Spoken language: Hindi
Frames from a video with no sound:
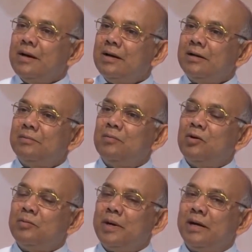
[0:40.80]
हर
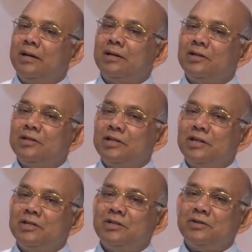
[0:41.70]
मोमेंट
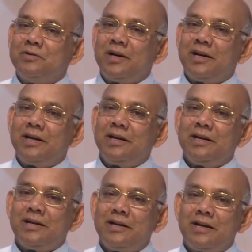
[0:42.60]
चेंज हो रही
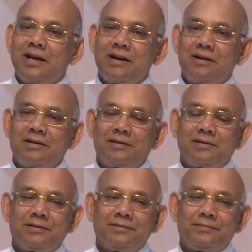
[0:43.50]
है यहाँ
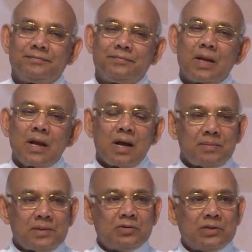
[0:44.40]

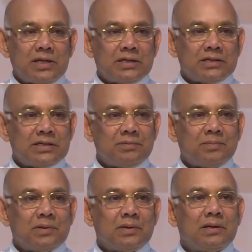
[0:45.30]
हमें उसे
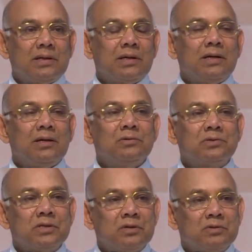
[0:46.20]
एक्सेप्ट करके
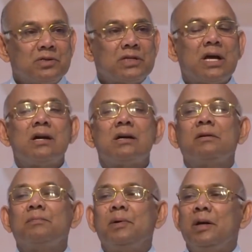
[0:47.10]
उस अनुसार
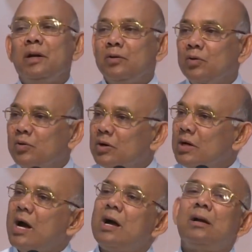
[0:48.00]
अपने को
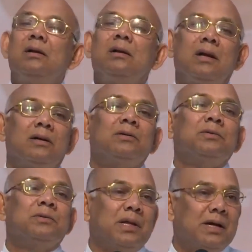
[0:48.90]
ढालना
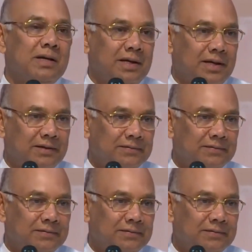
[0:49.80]
होता है